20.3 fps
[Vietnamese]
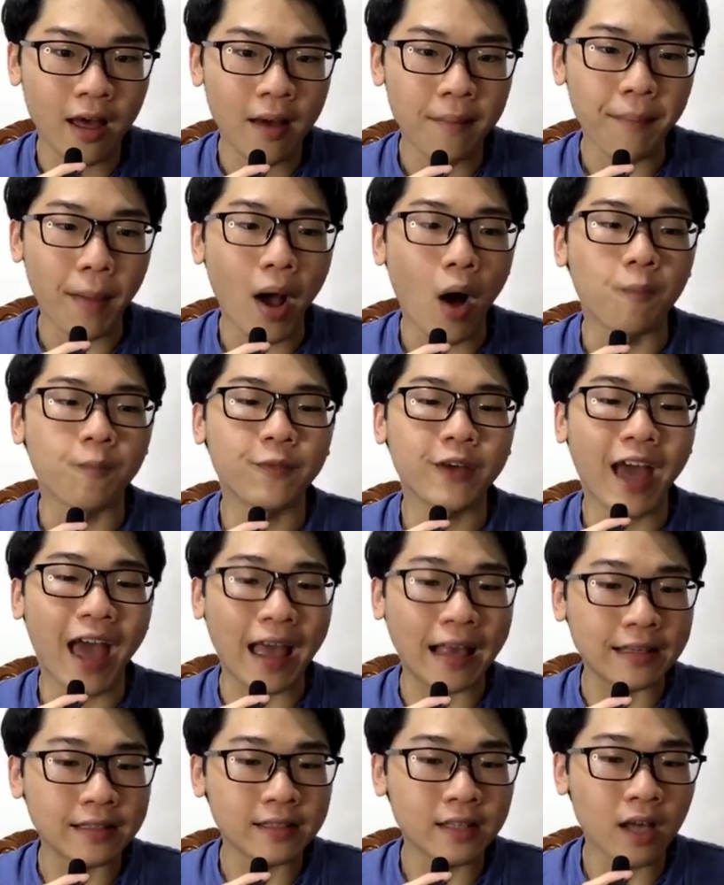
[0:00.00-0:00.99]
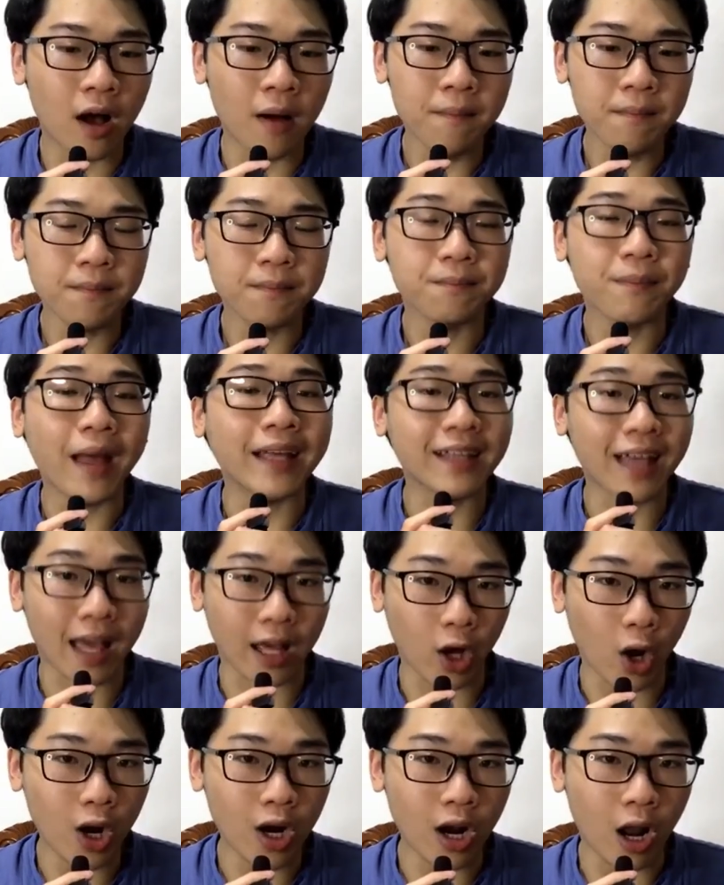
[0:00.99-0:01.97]
bạn học càng sớm bạn
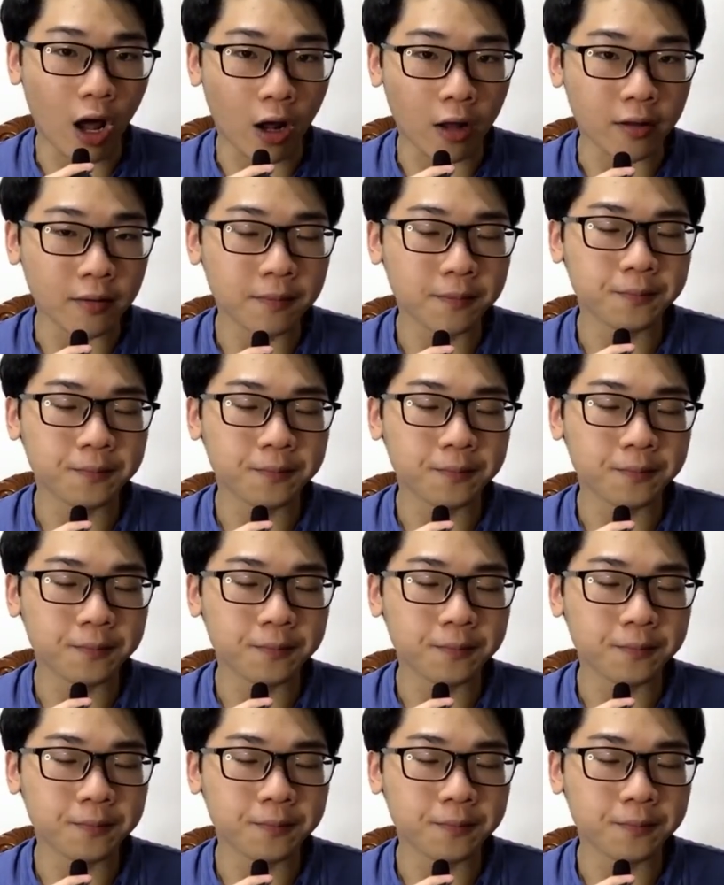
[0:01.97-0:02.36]
càng có lợi